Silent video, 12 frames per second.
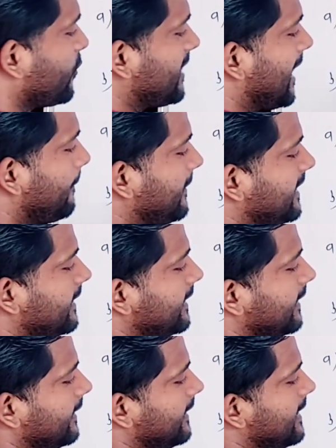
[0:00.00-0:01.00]
तो यहाँ पे
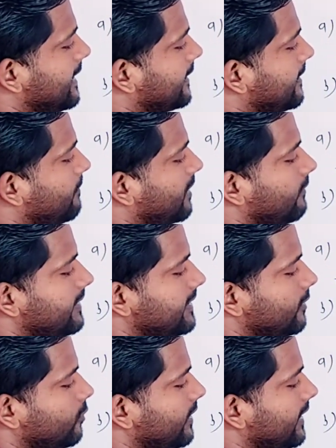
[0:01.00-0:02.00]
देखिए एक नंबर वन
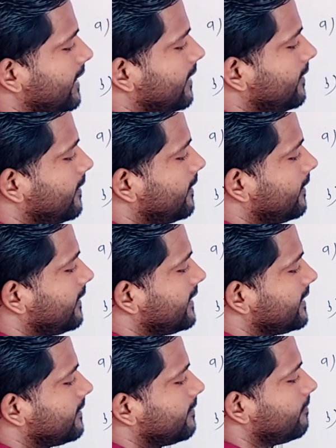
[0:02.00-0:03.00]
ये हो गया
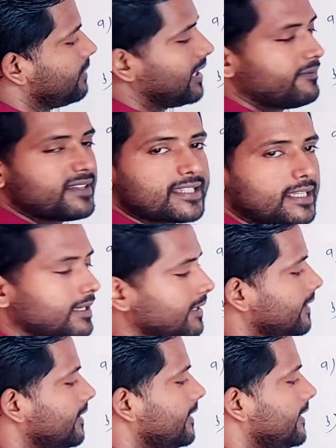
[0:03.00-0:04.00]
ब्लड वेसल
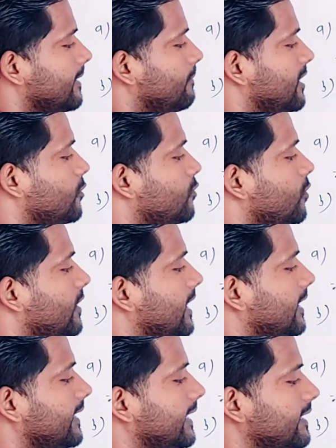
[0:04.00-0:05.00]
नंबर टू हो
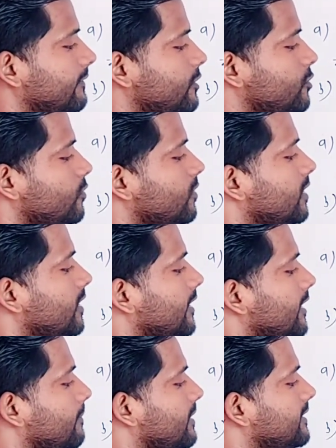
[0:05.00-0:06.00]
गया कनेक्टिव टिश्यू
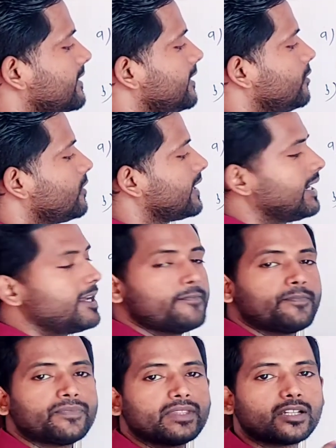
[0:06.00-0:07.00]
नंबर थ्री हो गया
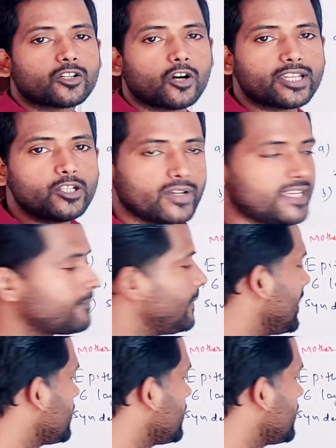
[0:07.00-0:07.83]
कॉरियोनिक